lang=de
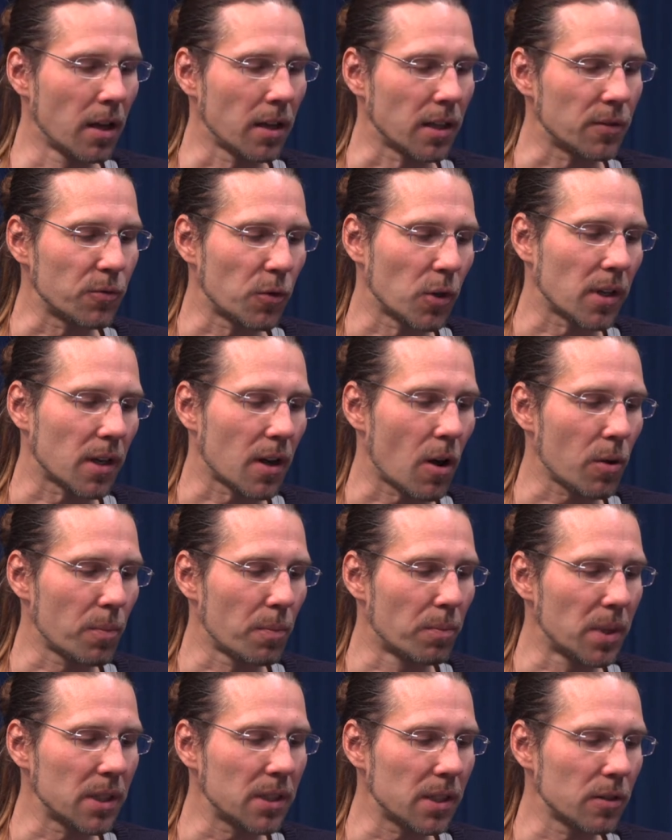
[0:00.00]
Das führt dann auch
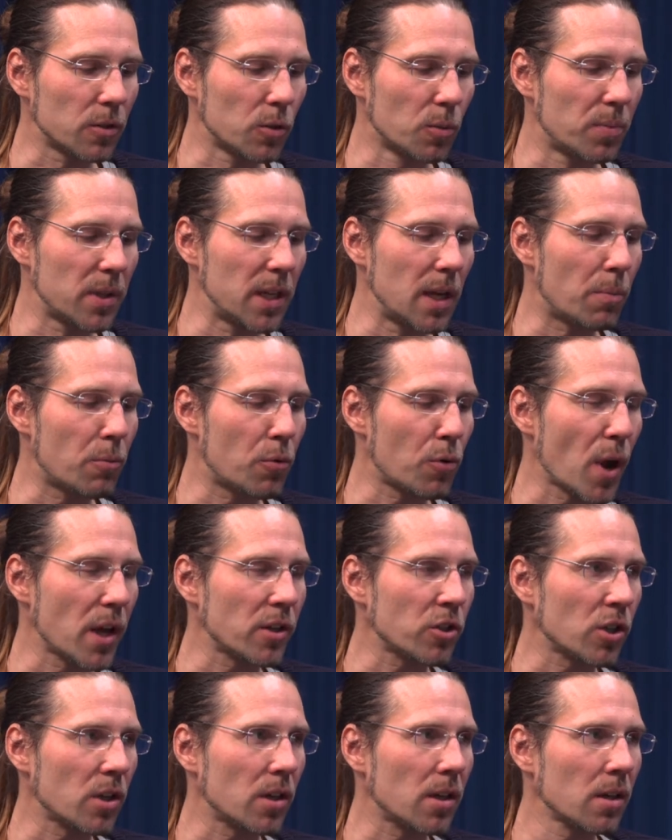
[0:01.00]
ein bisschen zu Peer
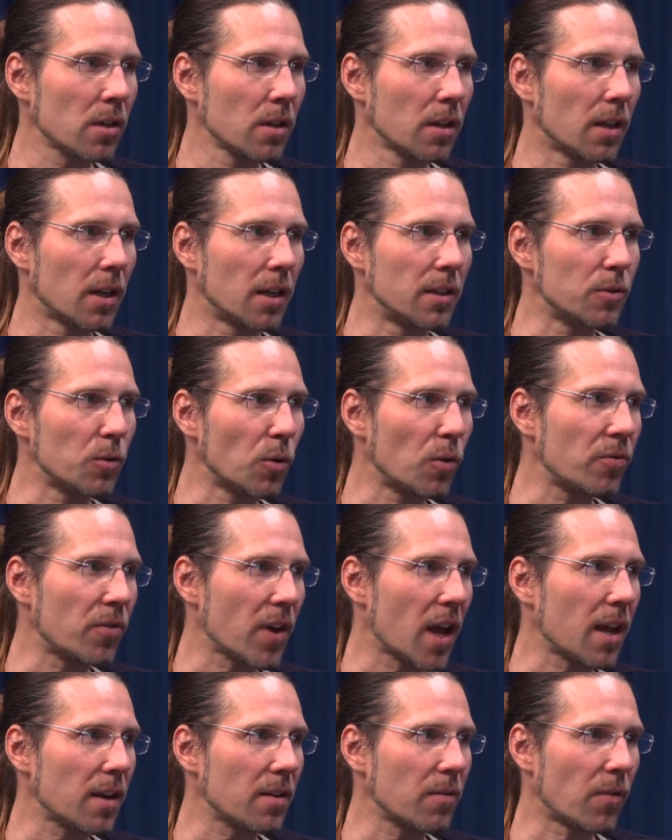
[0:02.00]
Pressure.
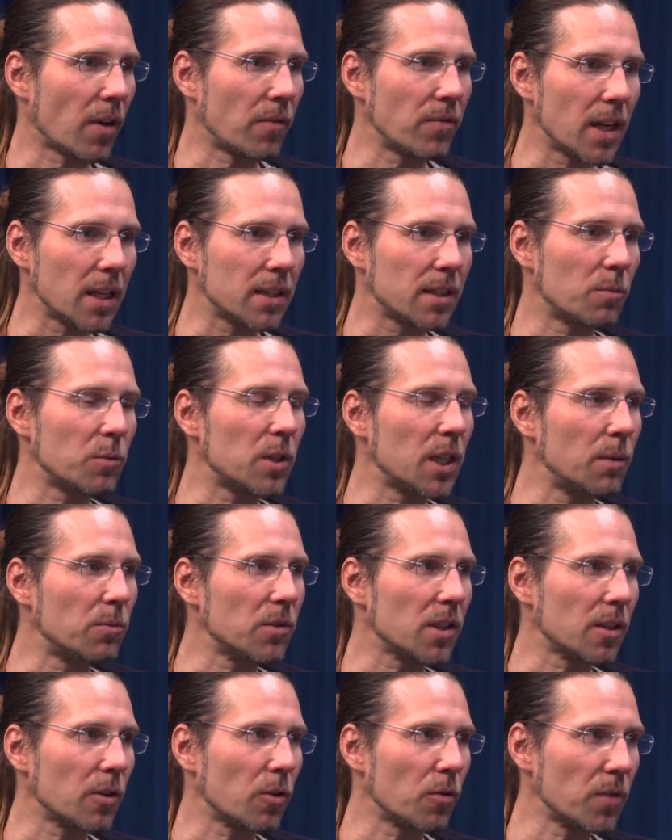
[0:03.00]
Insofern, wenn wir jetzt im Team
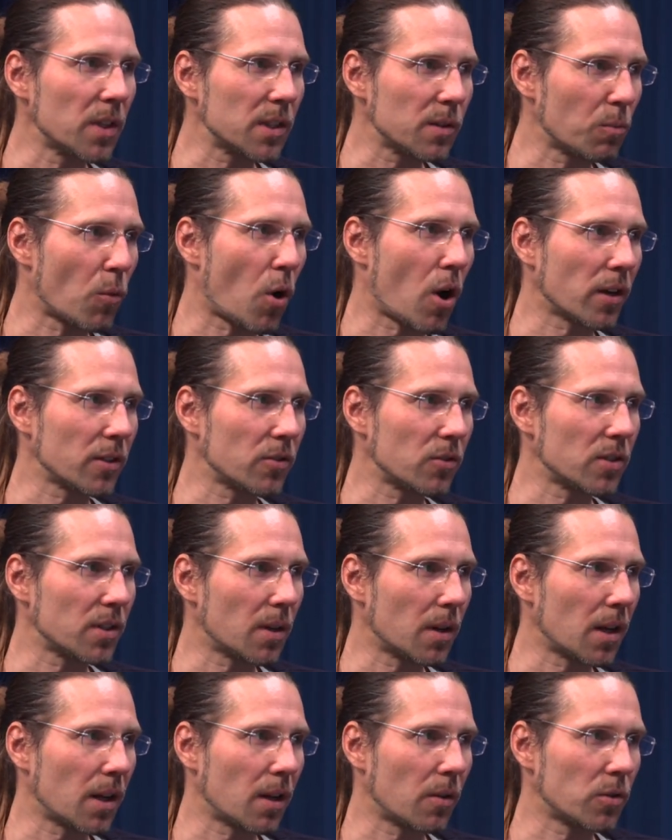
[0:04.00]
sind und wissen, morgen ist
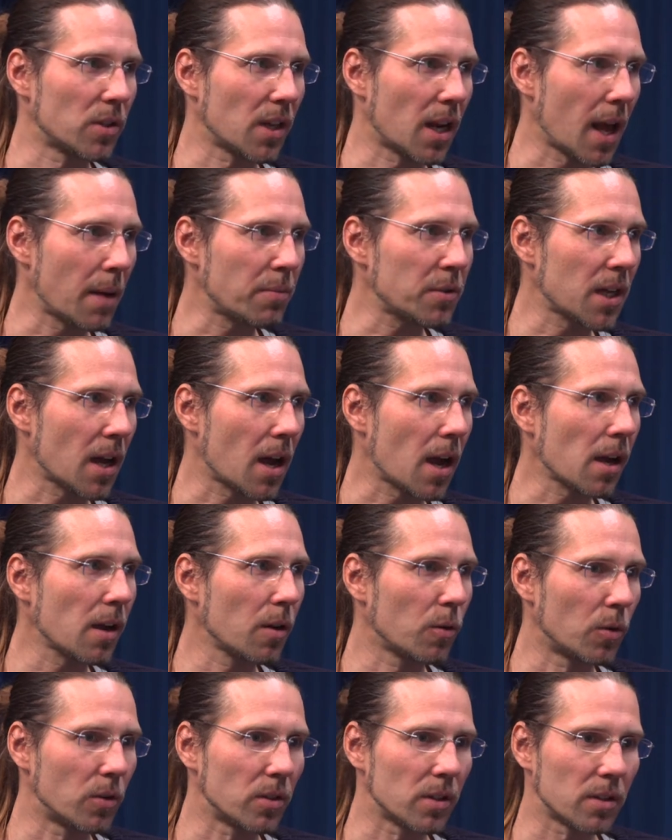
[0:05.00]
unser, unser Lab-Tag
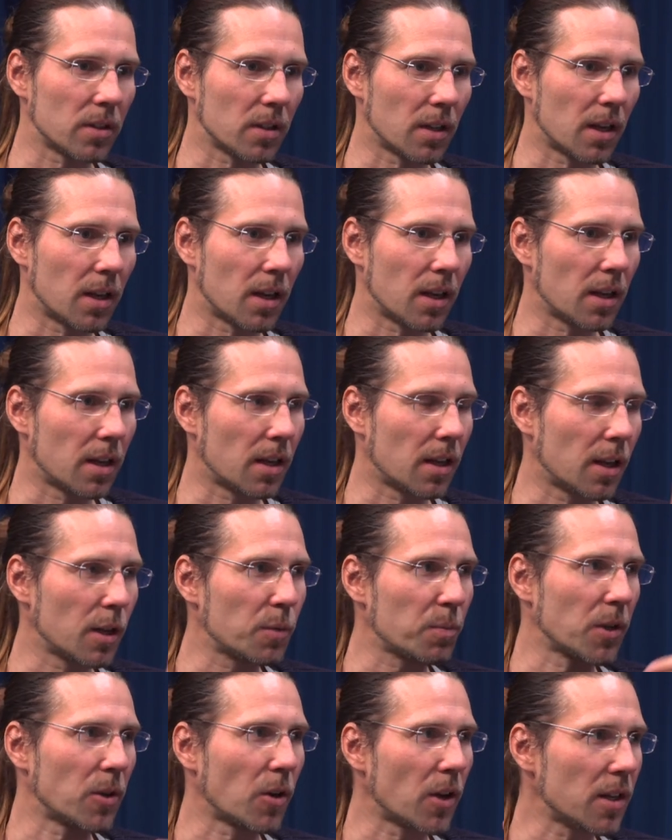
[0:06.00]
und äh,
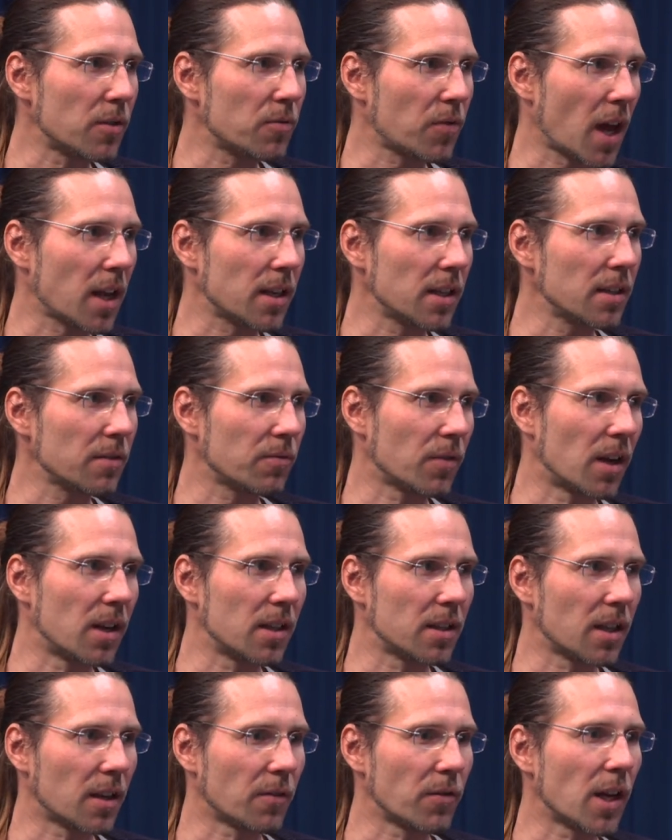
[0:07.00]
ich bin noch nicht fertig, weil
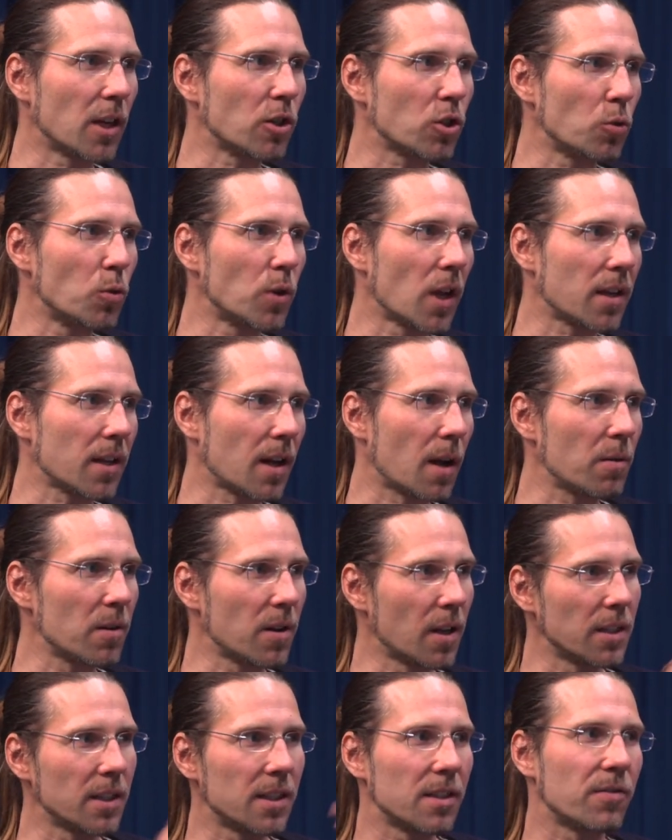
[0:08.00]
ich irgendwie geschludert habe,
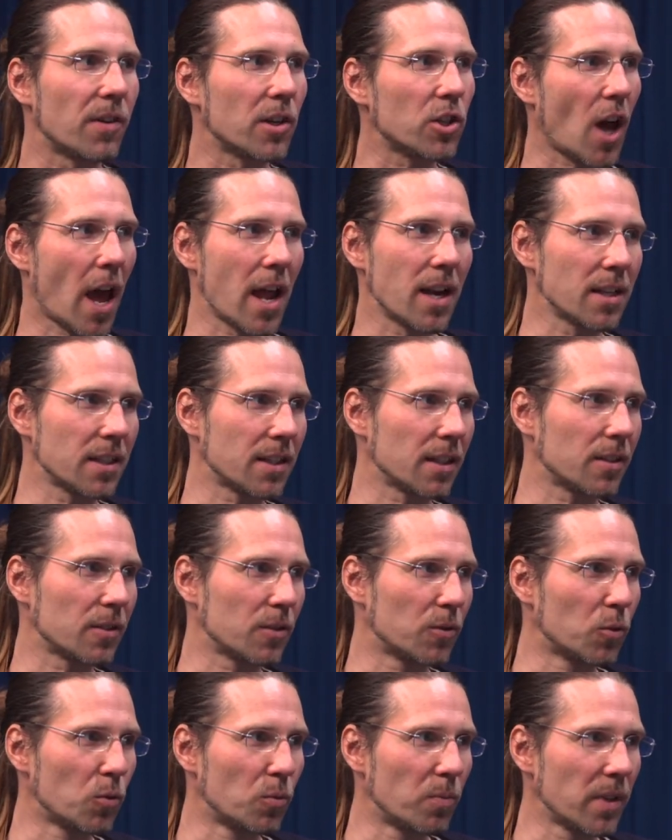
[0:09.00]
dann ist es wahrscheinlich,
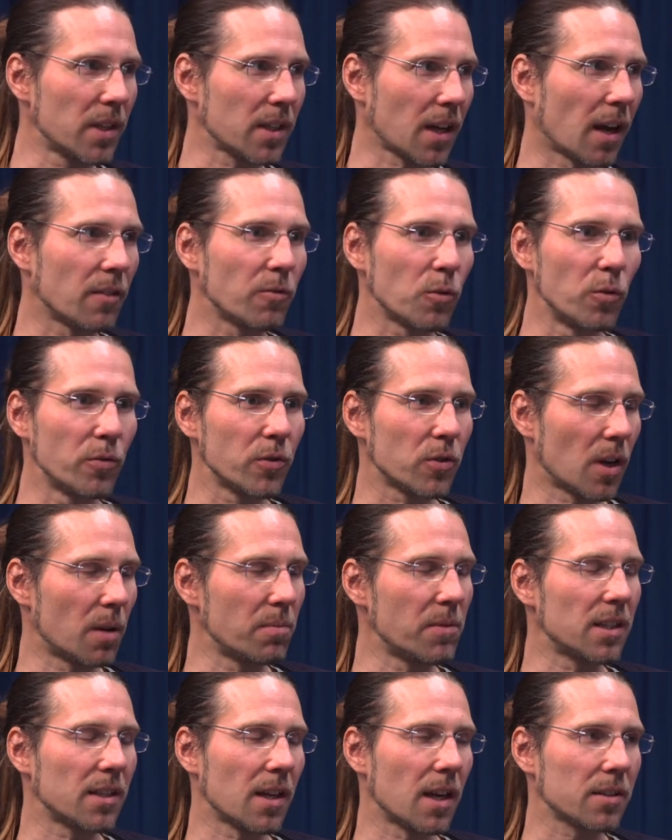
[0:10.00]
dass du mich anrufst, weil
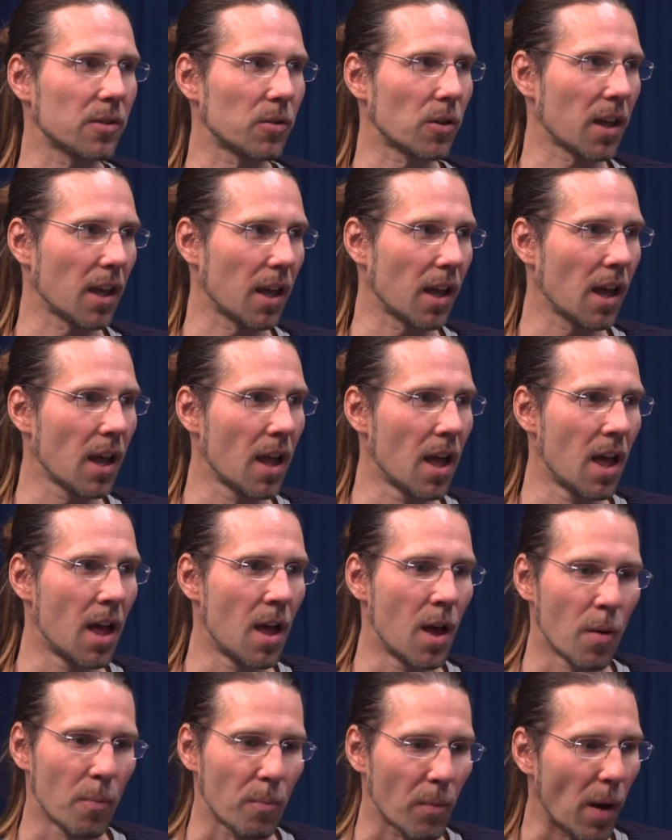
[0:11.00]
mir sagst, okay,
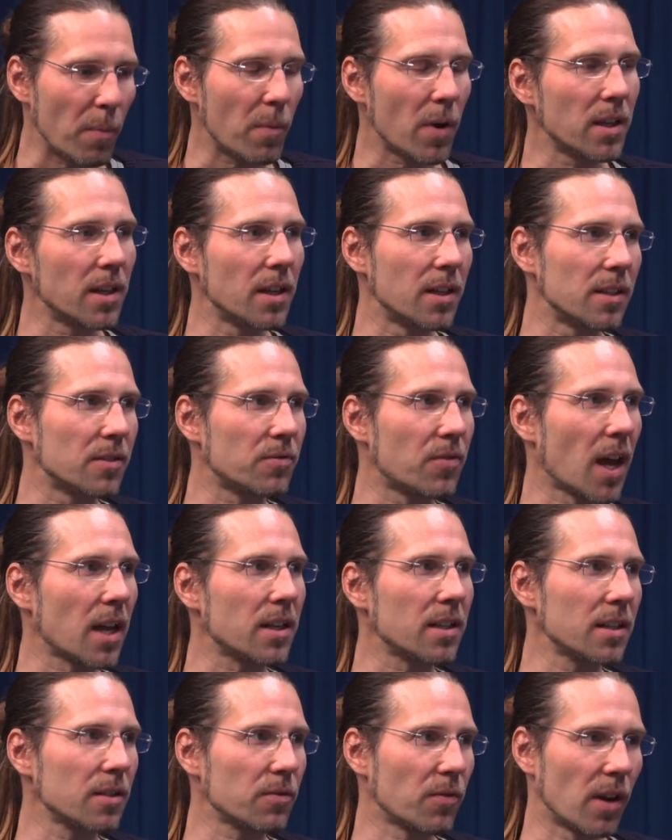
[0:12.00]
mach mal hier das
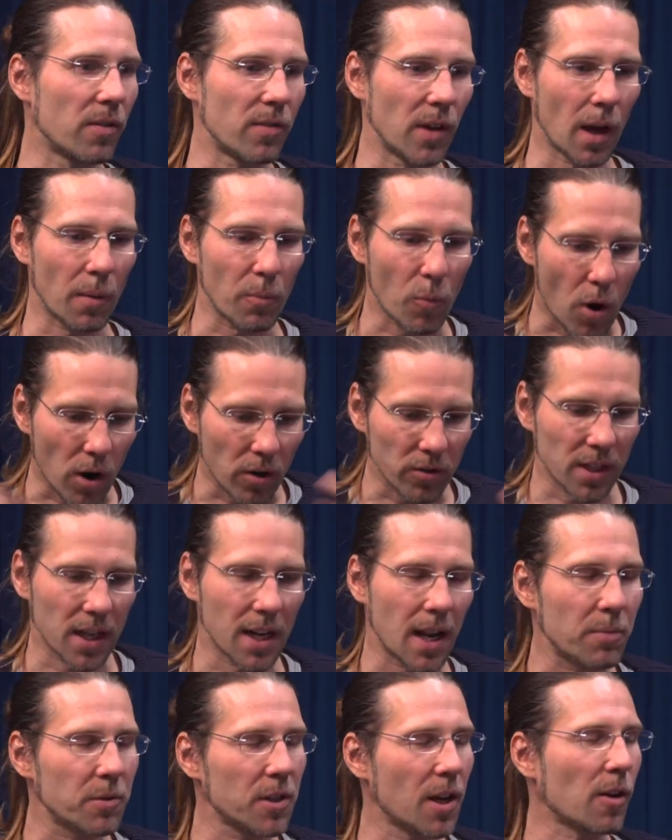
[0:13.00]
fertig, weil wir haben morgen unseren
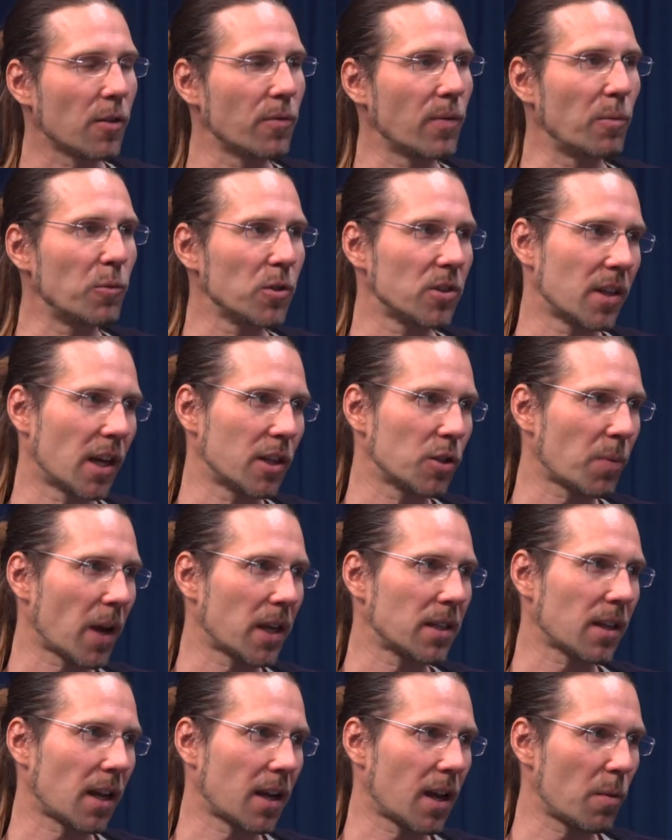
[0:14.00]
lab und wir müssen da
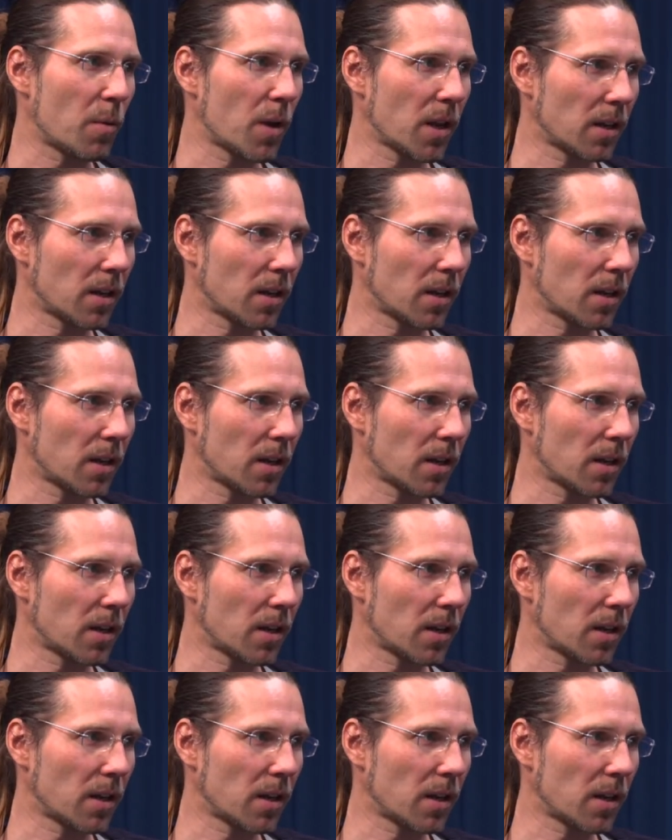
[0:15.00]
entsprechend dran arbeiten.